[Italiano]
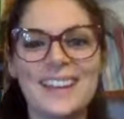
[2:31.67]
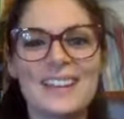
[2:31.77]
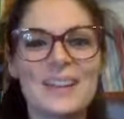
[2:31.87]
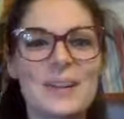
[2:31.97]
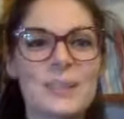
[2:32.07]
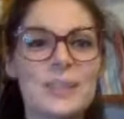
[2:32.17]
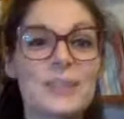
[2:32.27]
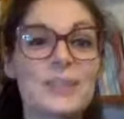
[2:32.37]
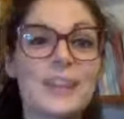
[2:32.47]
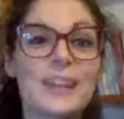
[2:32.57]
no, poi
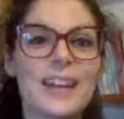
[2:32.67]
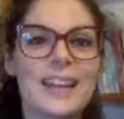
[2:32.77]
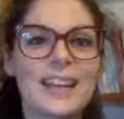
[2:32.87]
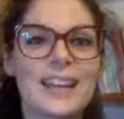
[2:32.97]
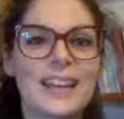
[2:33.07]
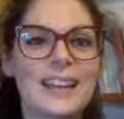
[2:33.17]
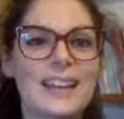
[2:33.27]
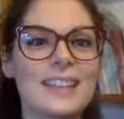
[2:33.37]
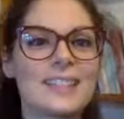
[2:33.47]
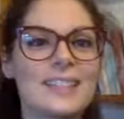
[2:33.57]
non vorrei
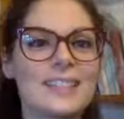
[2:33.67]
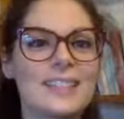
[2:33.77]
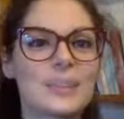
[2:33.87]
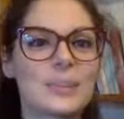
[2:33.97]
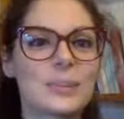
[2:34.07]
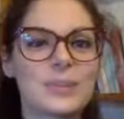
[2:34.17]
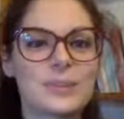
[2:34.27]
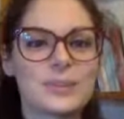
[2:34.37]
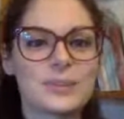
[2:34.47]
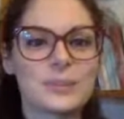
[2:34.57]
che diventi troppo di
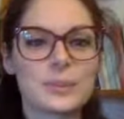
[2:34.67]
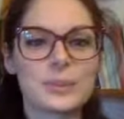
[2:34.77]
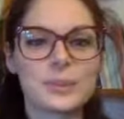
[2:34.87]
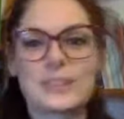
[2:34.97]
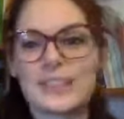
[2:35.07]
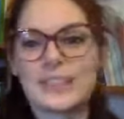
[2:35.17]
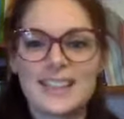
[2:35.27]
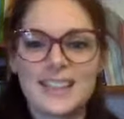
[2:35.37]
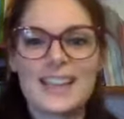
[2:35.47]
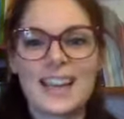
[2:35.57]
disturbo.
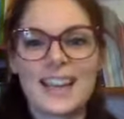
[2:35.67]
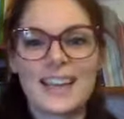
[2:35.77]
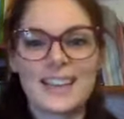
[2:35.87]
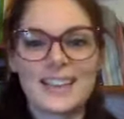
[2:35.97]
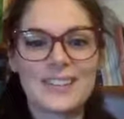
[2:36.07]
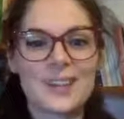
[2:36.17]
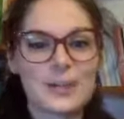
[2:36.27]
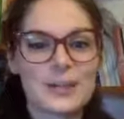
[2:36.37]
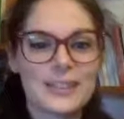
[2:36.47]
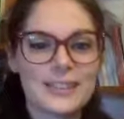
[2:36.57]
Era carino, era
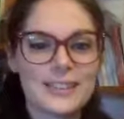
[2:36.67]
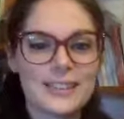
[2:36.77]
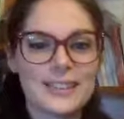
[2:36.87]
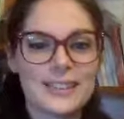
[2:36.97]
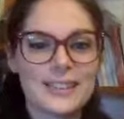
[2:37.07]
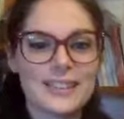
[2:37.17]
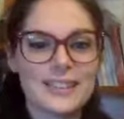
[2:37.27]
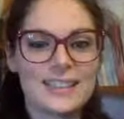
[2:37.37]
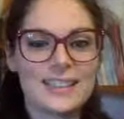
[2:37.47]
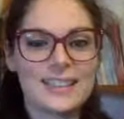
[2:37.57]
quella di...
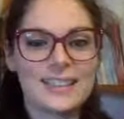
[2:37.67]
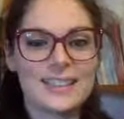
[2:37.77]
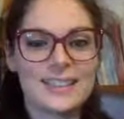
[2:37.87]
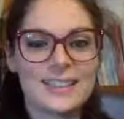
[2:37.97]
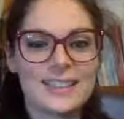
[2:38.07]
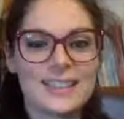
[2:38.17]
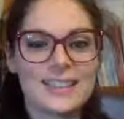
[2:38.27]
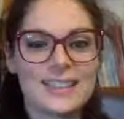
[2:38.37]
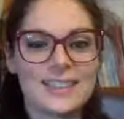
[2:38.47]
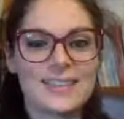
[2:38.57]

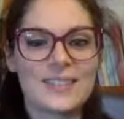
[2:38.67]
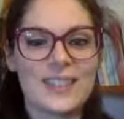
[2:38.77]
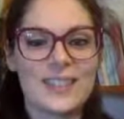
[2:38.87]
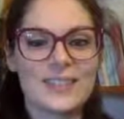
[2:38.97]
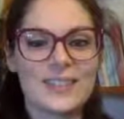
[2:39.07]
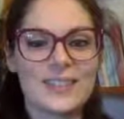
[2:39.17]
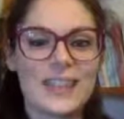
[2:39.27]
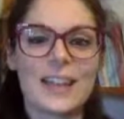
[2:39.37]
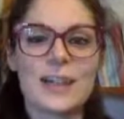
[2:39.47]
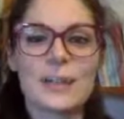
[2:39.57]
Ok, ok,
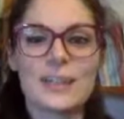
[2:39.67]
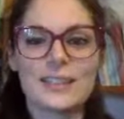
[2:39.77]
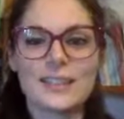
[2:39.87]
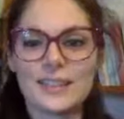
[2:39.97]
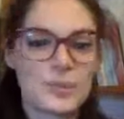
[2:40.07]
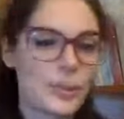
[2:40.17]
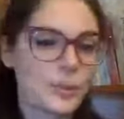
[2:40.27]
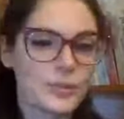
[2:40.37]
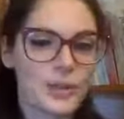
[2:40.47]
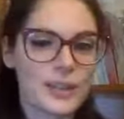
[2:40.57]
era quella di Nightmare
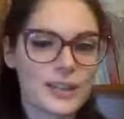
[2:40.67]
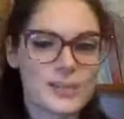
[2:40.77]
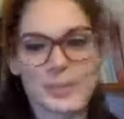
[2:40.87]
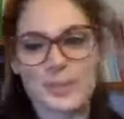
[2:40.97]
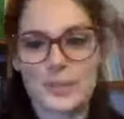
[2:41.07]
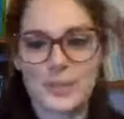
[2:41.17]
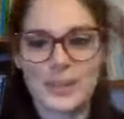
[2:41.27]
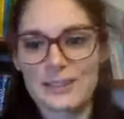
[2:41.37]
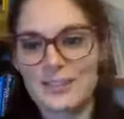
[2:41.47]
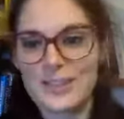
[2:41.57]
Before Christmas, però
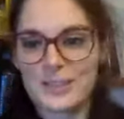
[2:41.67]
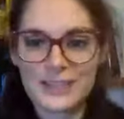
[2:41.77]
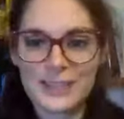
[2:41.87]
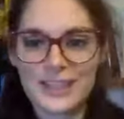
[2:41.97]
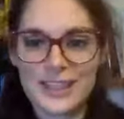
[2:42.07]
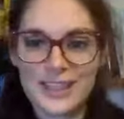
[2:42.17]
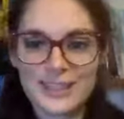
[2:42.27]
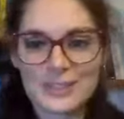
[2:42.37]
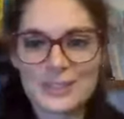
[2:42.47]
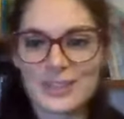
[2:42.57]
dai, facciamo finta che
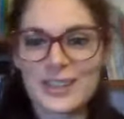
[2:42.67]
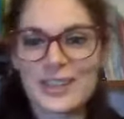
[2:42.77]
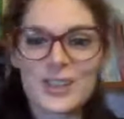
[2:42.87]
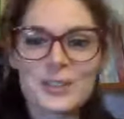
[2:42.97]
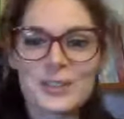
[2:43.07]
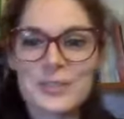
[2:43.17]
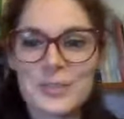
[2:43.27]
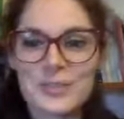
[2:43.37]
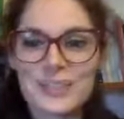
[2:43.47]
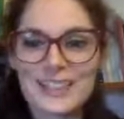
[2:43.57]
non, non lo
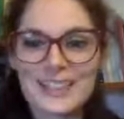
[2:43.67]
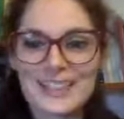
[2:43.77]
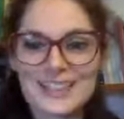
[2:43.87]
sapete.